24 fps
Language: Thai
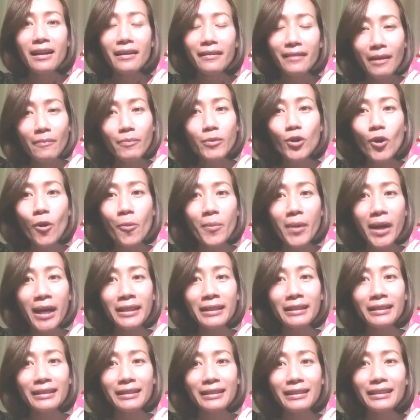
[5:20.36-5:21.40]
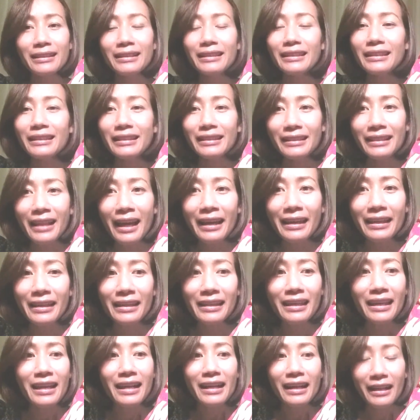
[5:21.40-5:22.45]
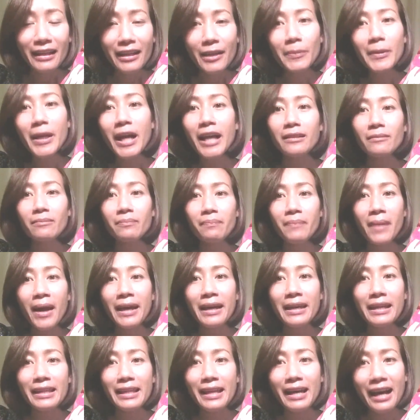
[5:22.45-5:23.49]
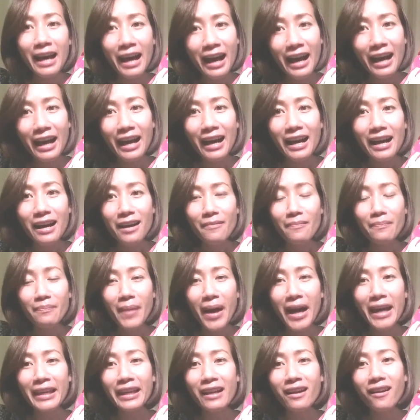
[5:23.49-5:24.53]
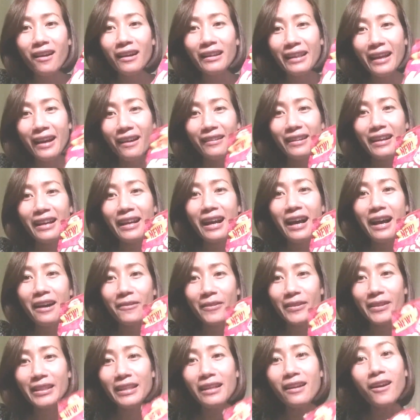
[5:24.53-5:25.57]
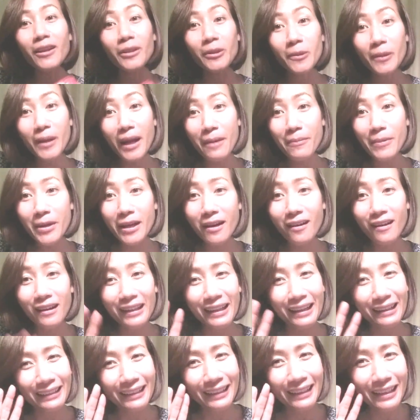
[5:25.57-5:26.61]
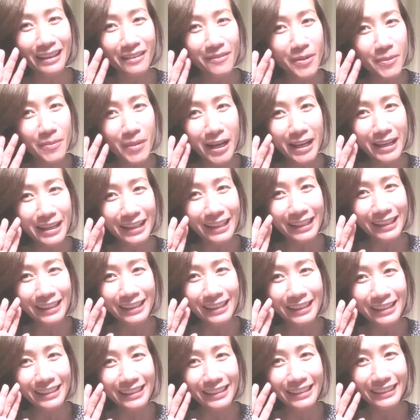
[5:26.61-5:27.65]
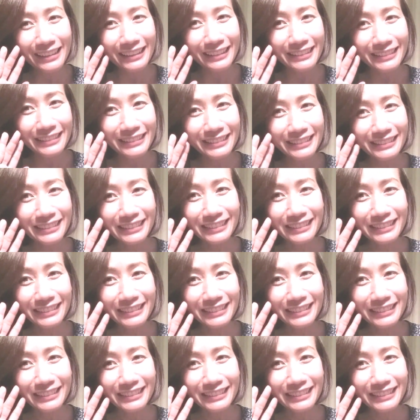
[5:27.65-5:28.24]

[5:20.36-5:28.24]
รับชมกันในคลิปถัดไปนะคะไปก่อนแล้วละค่ะวันนี้ขอตัวลาไปก่อนแล้วละค่ะบ๊ายบายค่ะ